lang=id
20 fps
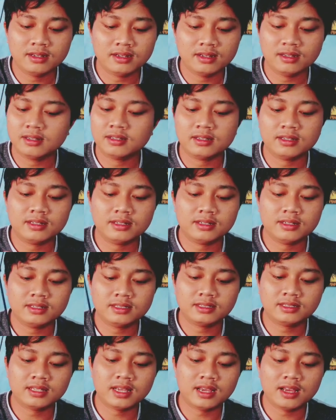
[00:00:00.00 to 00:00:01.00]

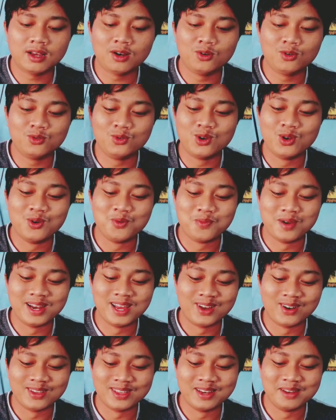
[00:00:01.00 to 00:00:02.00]
uh, saya lu juga
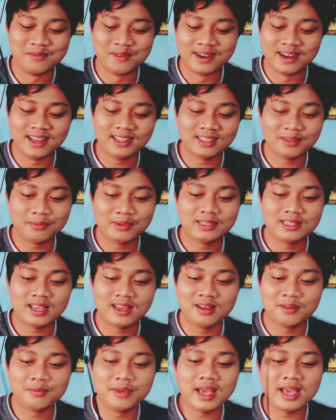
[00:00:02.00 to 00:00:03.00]
lupa naruhnya di mana tapi
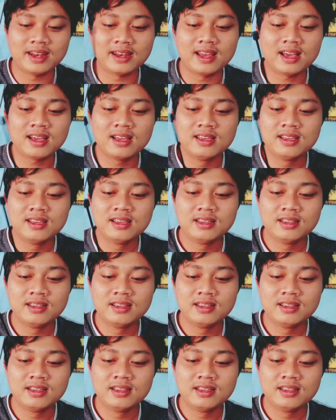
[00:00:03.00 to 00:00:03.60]
saya lebih enak